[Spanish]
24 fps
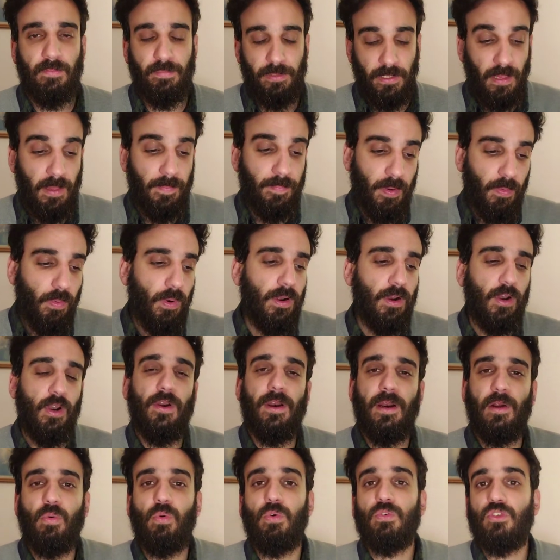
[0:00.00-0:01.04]
Pero después, bueno, los
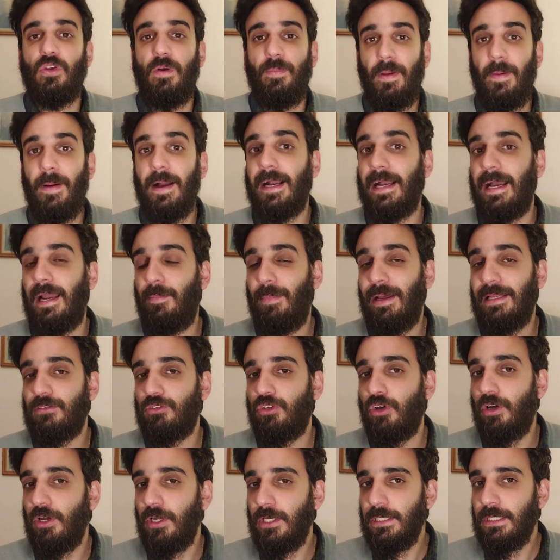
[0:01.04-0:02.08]
recursos me van
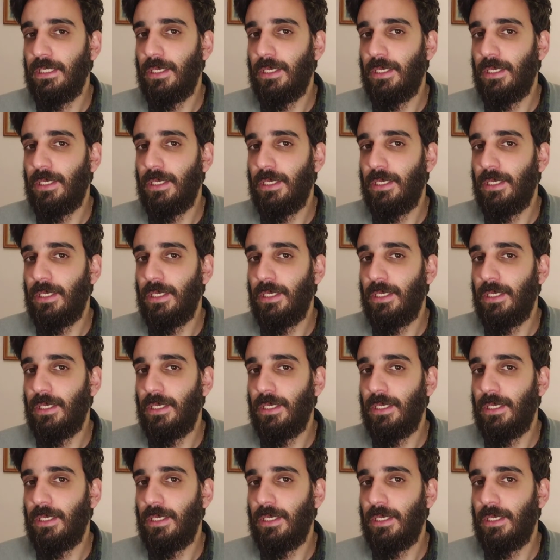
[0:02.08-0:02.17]
calmando,